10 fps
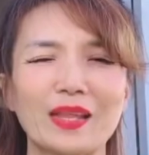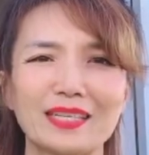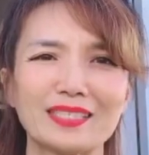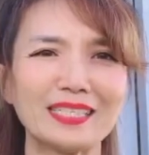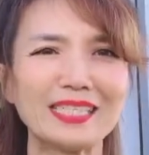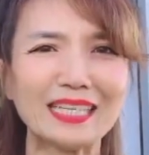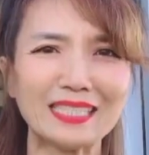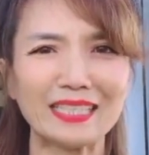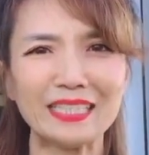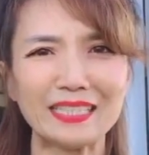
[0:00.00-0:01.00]
在现在这个
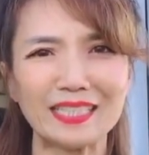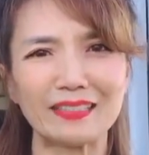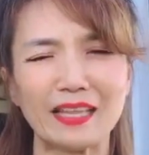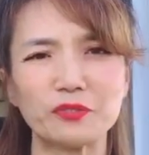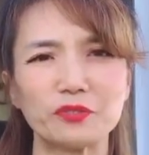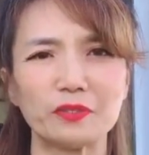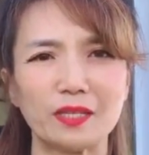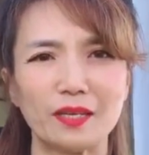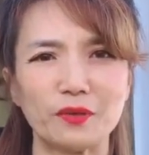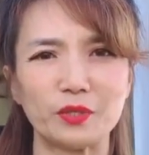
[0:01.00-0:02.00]
疫情当中
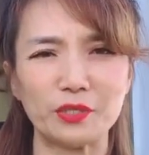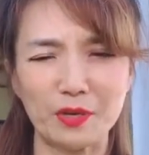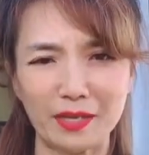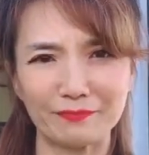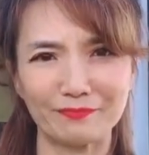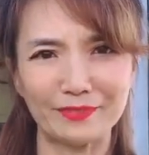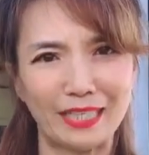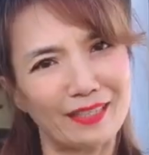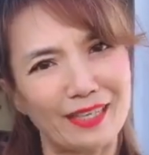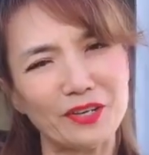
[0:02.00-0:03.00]
呢，我希望
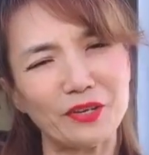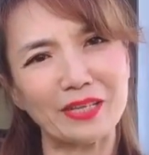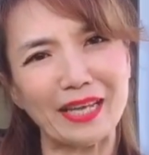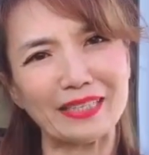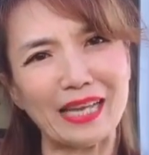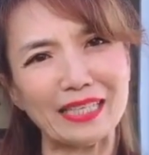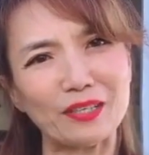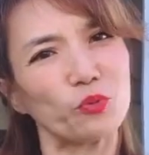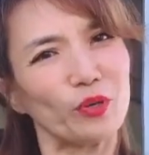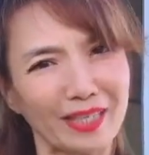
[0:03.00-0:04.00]
能够给大家
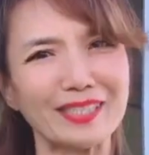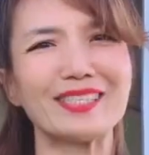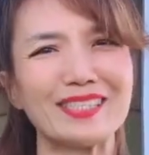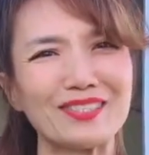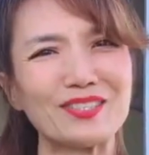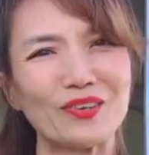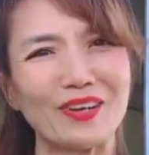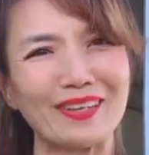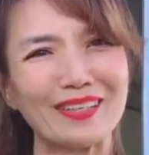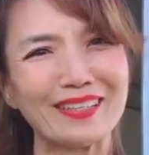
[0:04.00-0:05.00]
多一点事情做。
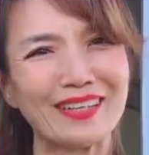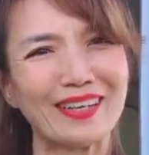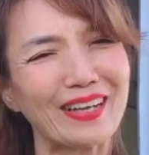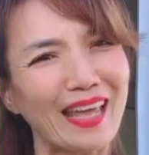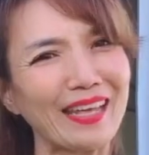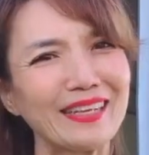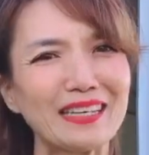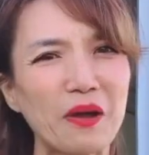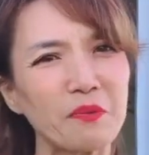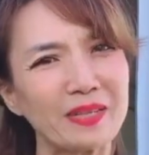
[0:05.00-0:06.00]
OK，那
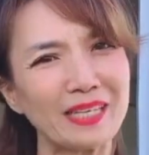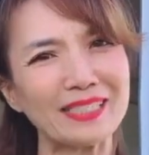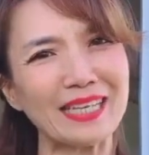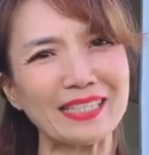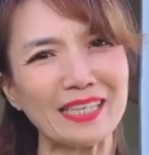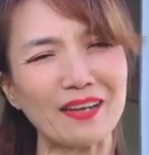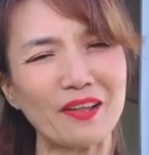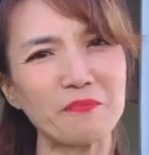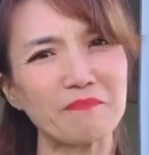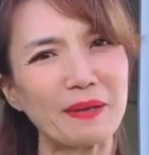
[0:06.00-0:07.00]
我们明天再见喽，
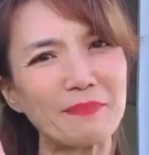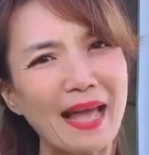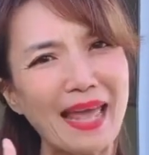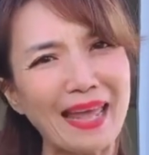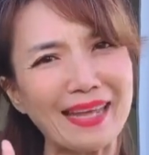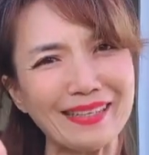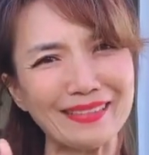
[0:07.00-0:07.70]
拜拜。